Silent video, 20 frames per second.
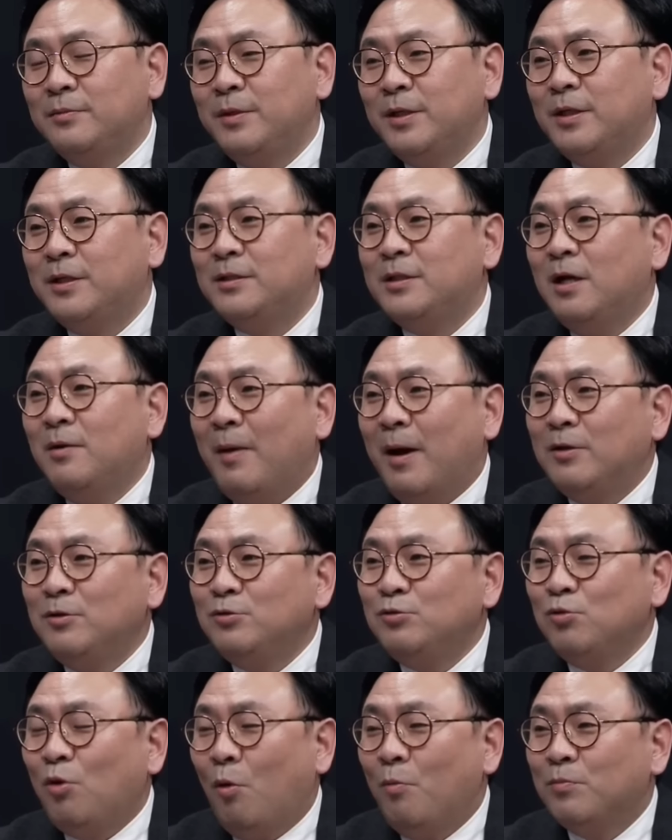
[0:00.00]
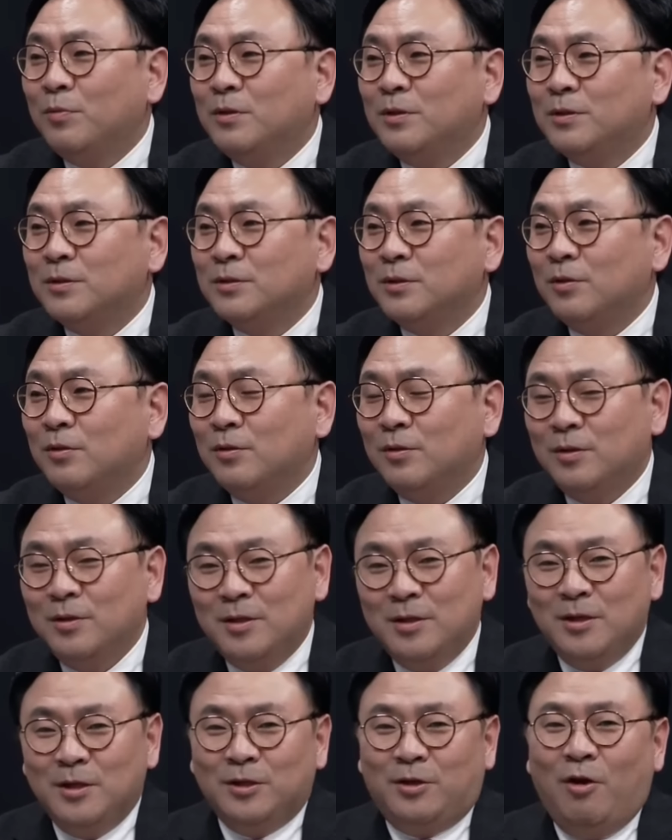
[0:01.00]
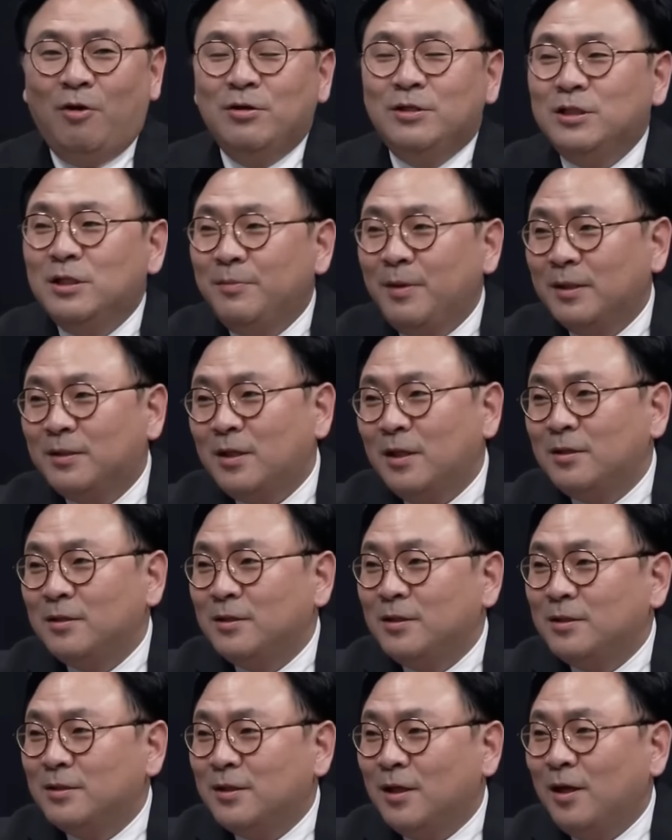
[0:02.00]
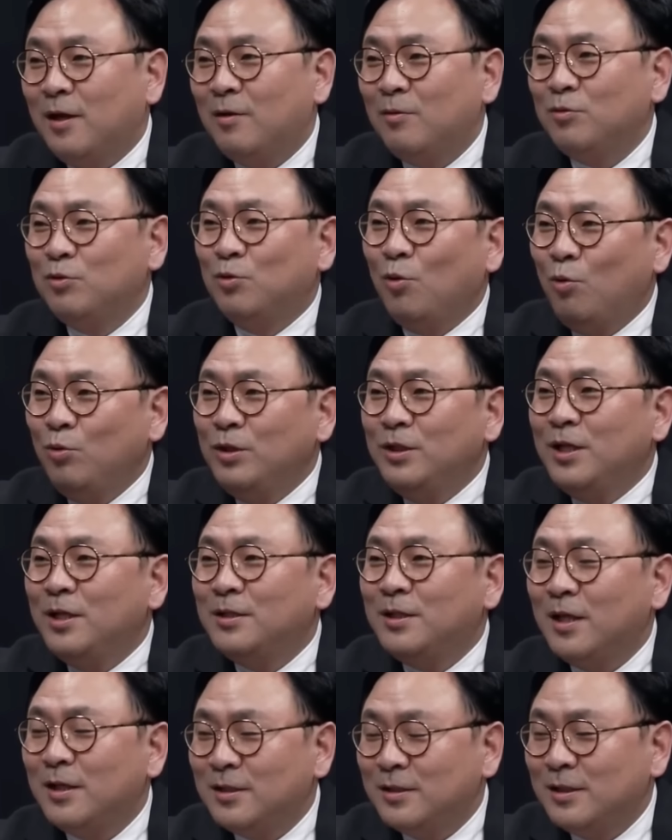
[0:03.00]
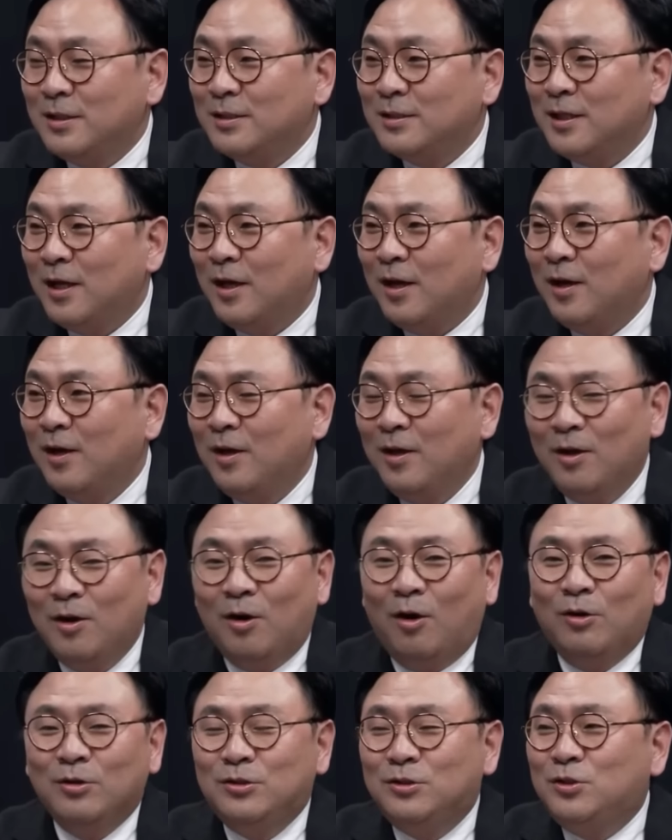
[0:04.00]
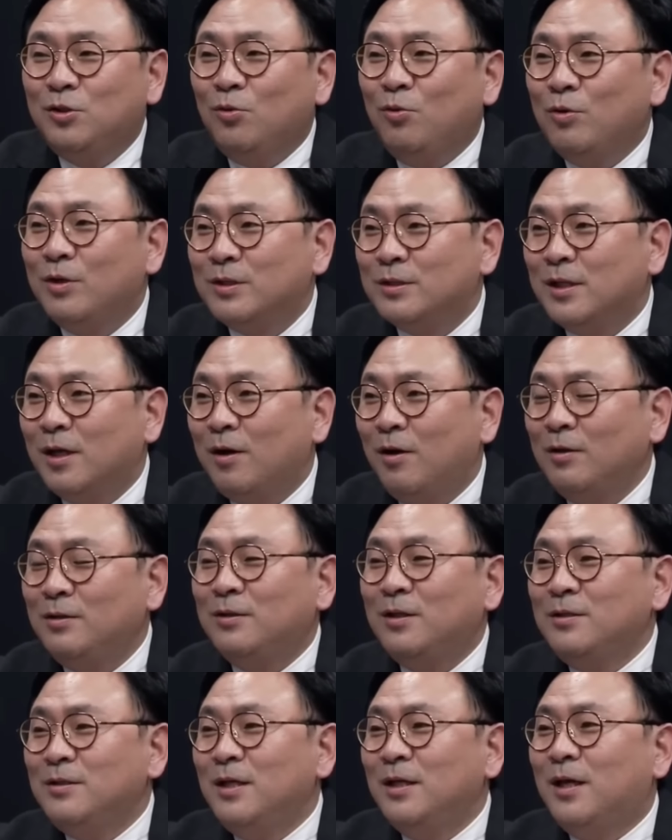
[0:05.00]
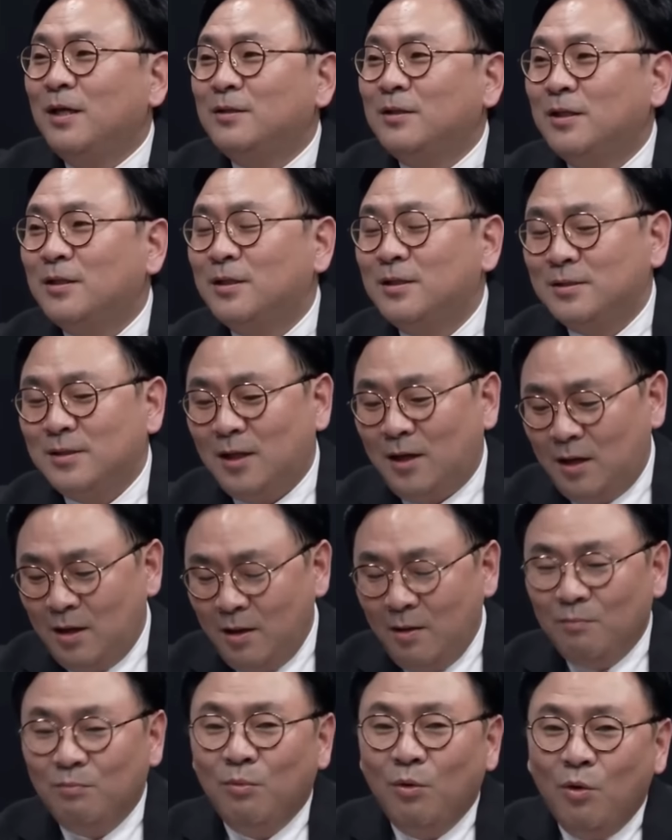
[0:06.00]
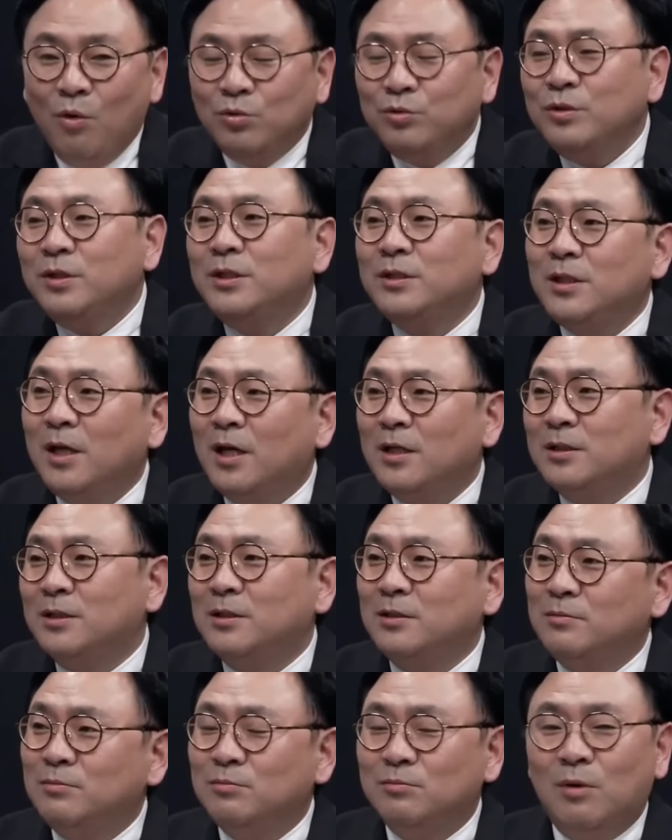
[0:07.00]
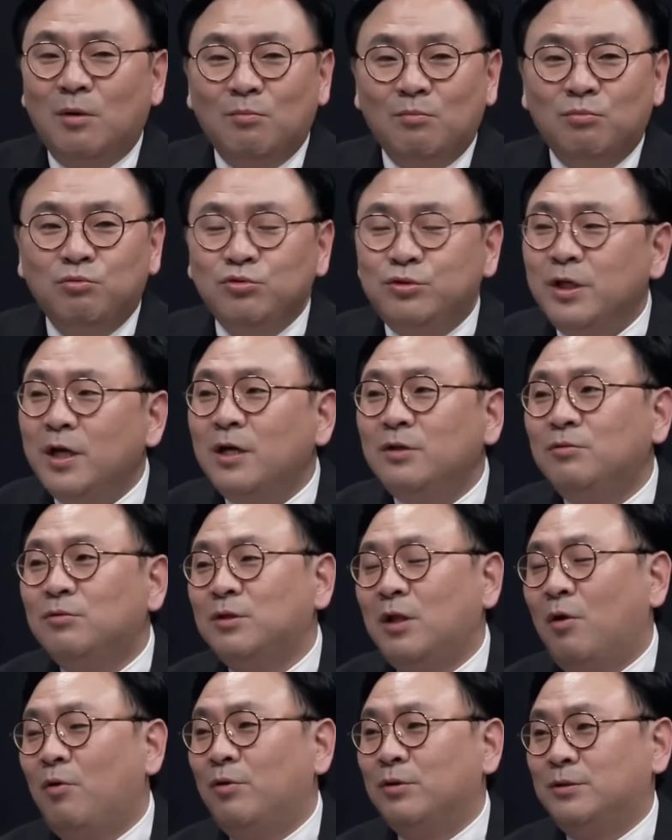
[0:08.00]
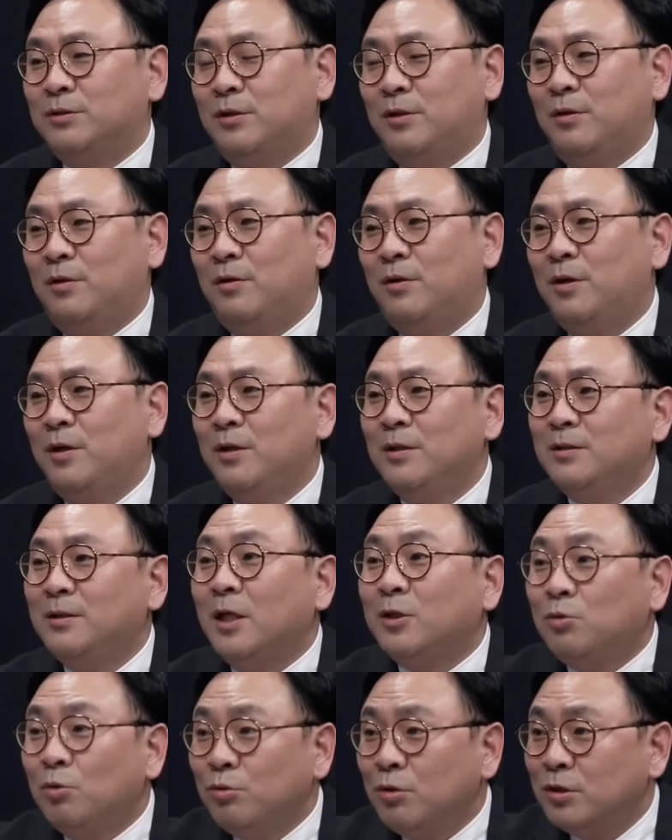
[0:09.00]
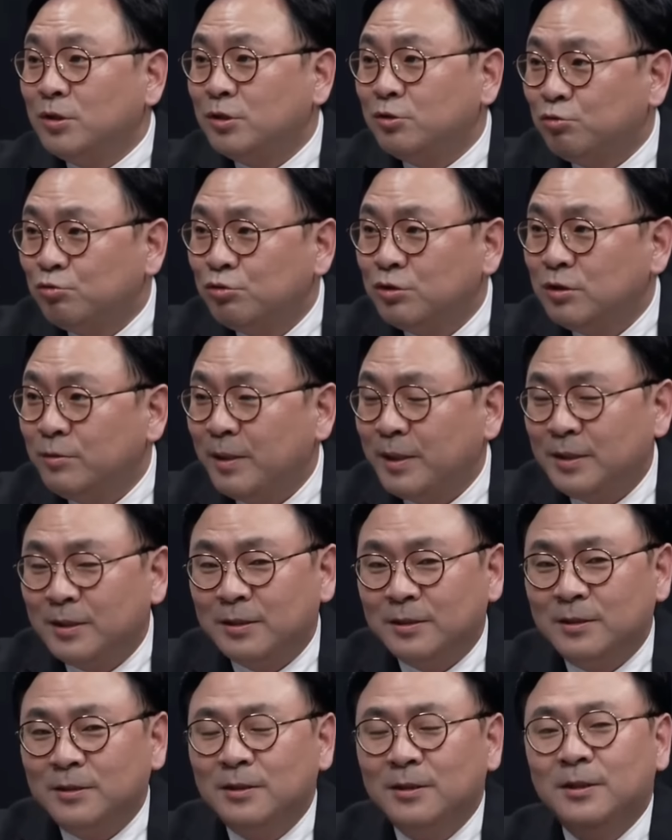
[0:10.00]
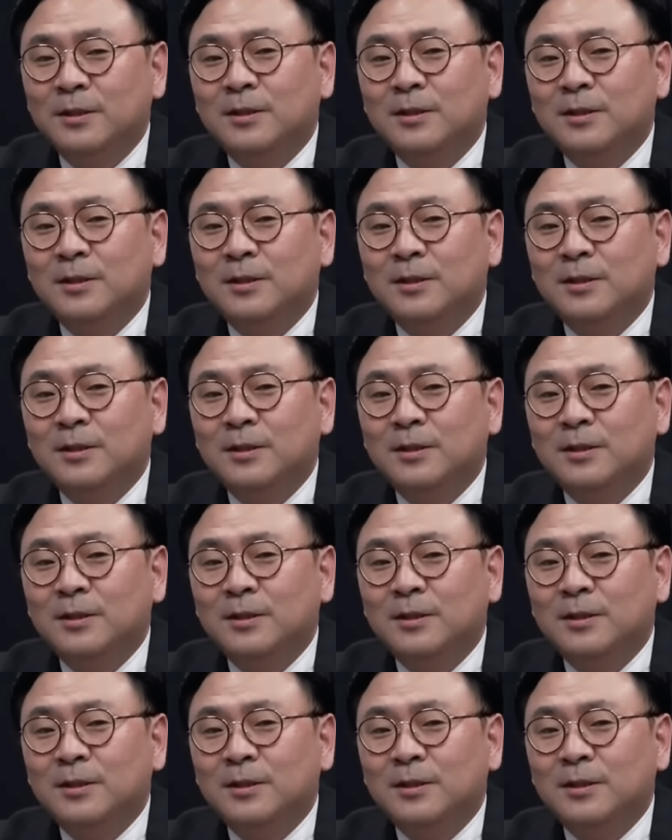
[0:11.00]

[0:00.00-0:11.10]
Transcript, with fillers: 그러면 기사가 많을 수가 없거든요. 예. 결심했다는 기사, 예. 논의된다는 기사, 예. 어쩌고 기사, 어떤 얘기했다는 기사, 모든 기사가 지금 뭐 무제한으로 나오고 있어요. 대통령실 중심에 있는